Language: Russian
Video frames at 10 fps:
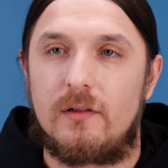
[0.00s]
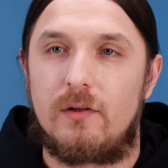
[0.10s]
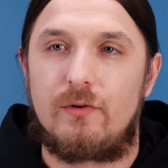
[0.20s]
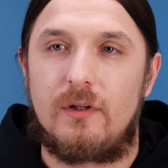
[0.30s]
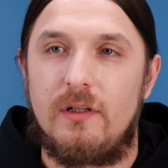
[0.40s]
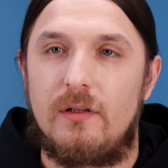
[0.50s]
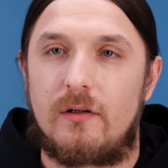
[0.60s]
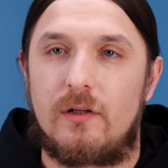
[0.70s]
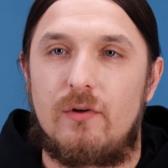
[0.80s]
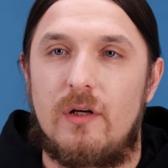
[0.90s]
– это утилита,
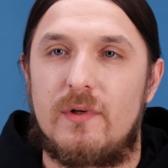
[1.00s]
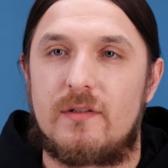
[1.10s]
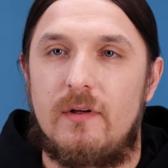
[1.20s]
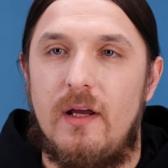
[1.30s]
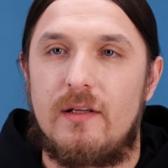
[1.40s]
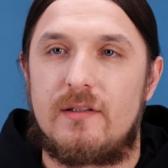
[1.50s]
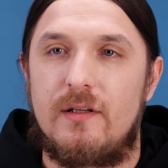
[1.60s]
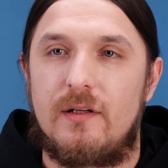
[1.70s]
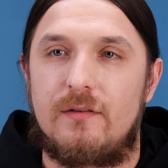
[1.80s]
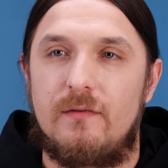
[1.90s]
которая позволяет
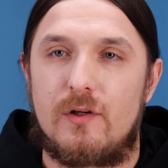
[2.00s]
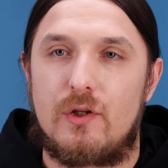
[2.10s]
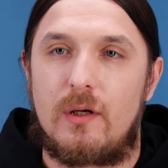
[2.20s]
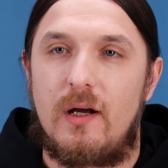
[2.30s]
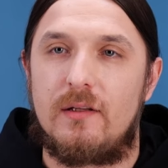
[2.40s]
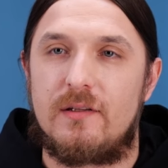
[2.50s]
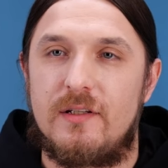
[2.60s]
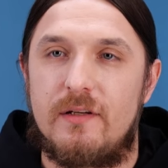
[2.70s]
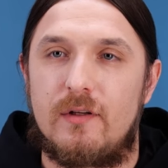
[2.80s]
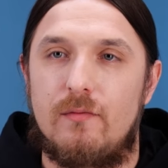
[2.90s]
сделать ваш локальный
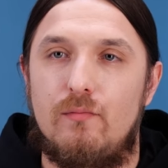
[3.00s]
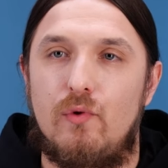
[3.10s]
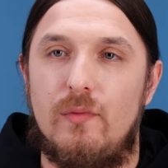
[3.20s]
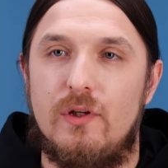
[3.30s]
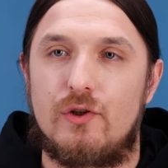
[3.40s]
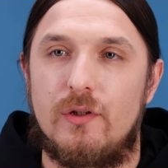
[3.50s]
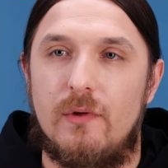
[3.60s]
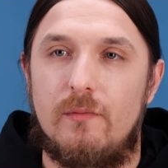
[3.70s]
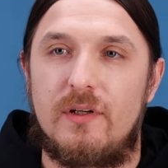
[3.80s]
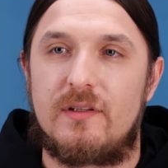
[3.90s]
сервер
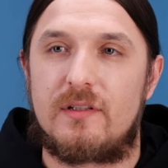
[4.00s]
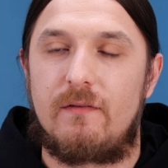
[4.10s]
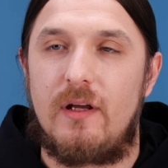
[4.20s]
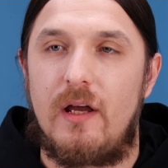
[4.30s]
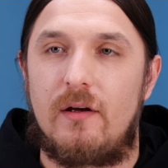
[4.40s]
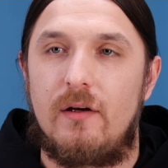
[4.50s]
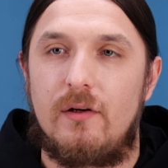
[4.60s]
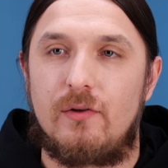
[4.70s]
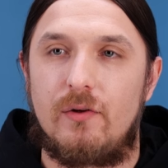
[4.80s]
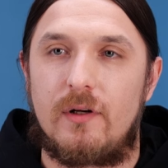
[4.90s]
публичным, предоставляя
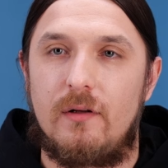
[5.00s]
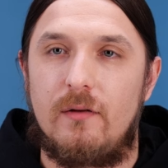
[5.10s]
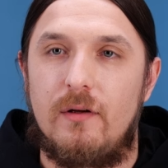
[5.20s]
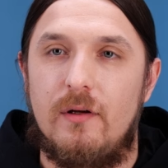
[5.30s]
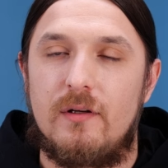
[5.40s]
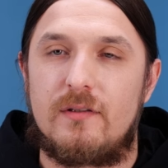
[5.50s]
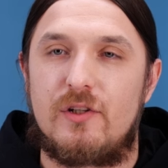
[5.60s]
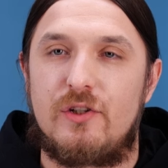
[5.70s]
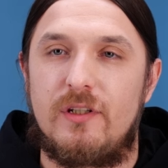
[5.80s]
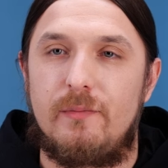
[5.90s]
URL с
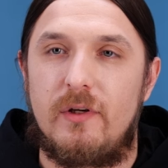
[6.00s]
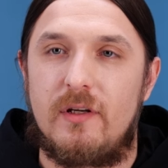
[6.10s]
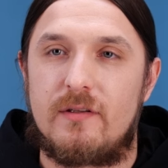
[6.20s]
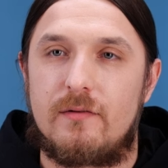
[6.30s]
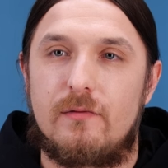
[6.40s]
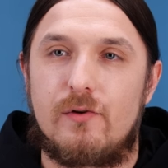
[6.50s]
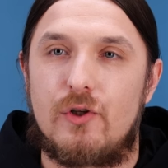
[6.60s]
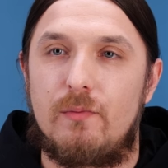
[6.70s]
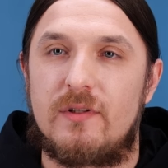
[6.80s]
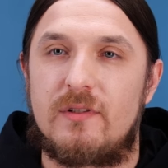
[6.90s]
HTTPS,
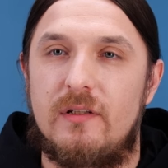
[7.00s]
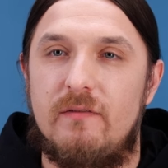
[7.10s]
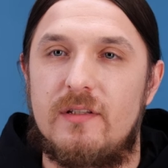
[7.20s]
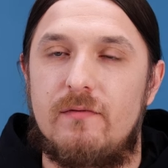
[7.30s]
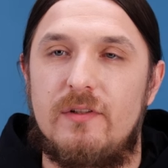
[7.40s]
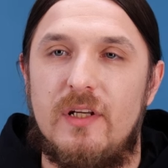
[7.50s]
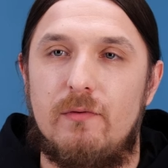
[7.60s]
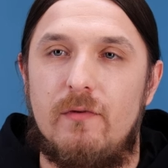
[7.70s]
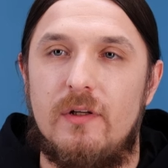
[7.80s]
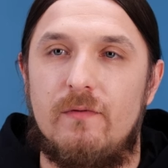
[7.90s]
чтобы соответствовать
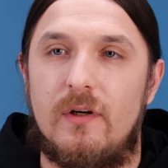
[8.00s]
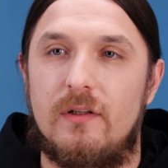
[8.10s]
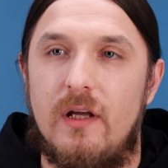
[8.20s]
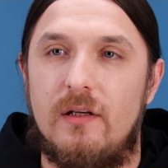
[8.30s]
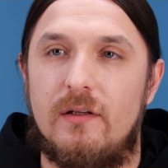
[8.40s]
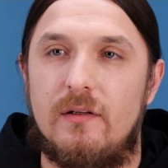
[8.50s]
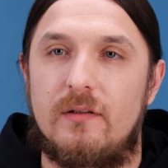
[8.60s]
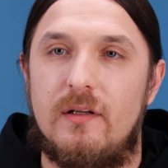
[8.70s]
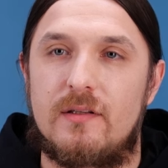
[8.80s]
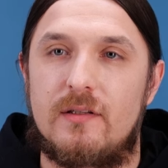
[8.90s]
требованиям ВКонтакте
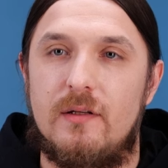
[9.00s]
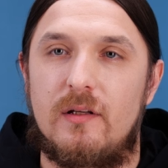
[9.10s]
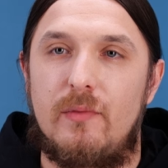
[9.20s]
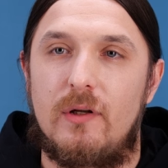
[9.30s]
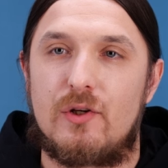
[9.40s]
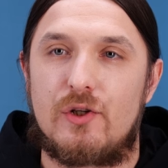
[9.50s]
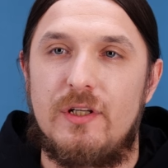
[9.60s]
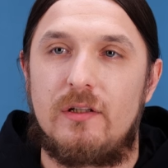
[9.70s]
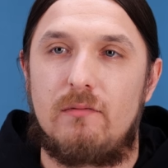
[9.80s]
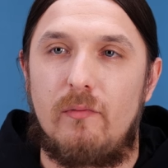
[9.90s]
для ссылок
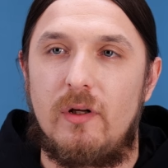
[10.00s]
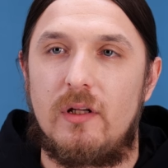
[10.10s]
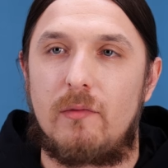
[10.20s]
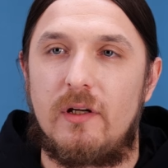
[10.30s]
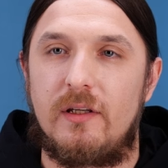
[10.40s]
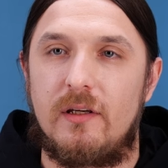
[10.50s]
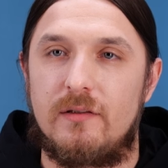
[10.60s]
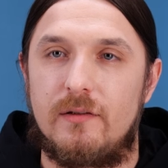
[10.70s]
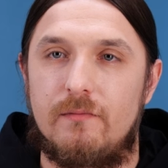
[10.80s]
приложения на мобильном клиенте.